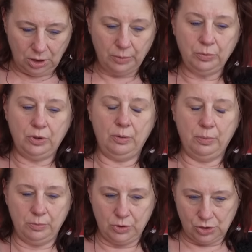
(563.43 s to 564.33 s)
Y, ja
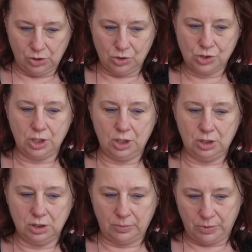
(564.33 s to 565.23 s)
byłabym ostrożna
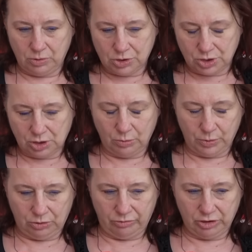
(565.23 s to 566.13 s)
i zabrała się za
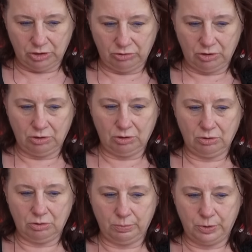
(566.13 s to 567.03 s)
komentowanie
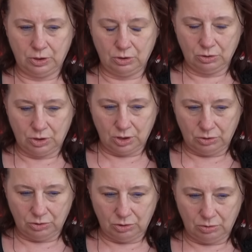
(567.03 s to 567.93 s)
tego dopiero,
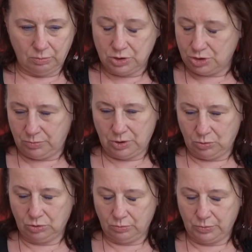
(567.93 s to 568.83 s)
kiedy będzie
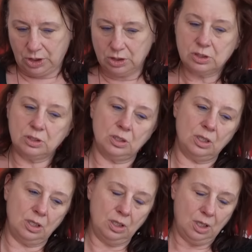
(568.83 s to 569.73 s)
miało to
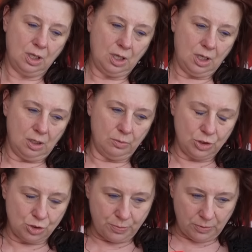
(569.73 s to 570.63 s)
miejsce
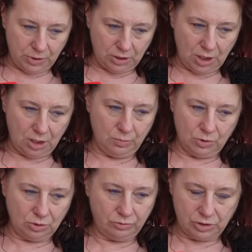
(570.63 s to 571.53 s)
bo też
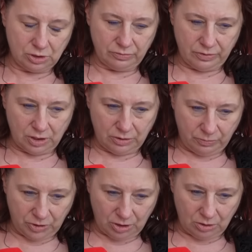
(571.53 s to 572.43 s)
pamiętajmy
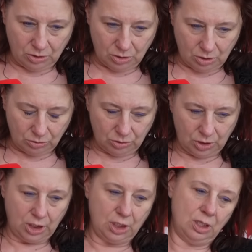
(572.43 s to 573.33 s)
odgwizdywane
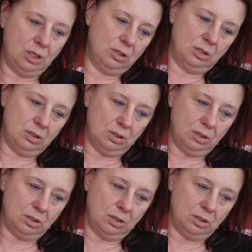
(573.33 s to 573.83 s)
wielokrotnie